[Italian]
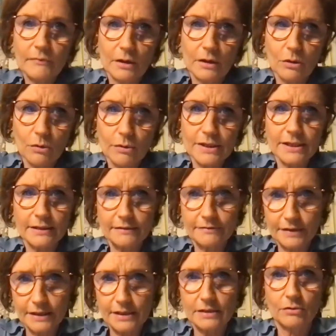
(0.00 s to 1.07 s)
con questa
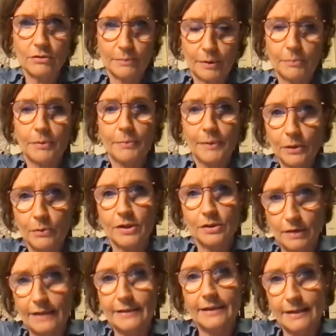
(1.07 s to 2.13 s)
definizione. Proprio per
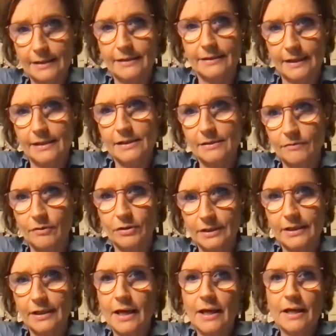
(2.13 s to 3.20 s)
questo ha delle, dei
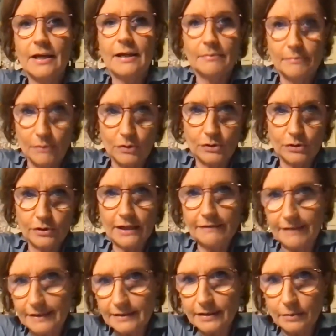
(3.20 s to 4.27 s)
risvolti molto
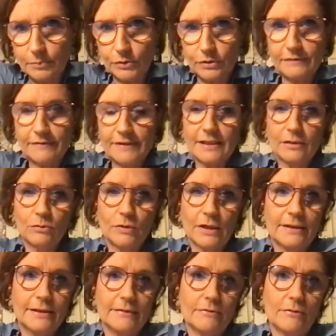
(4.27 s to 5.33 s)
rilevanti dal punto di vista
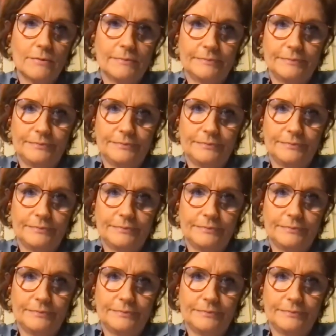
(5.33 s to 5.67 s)
educativo.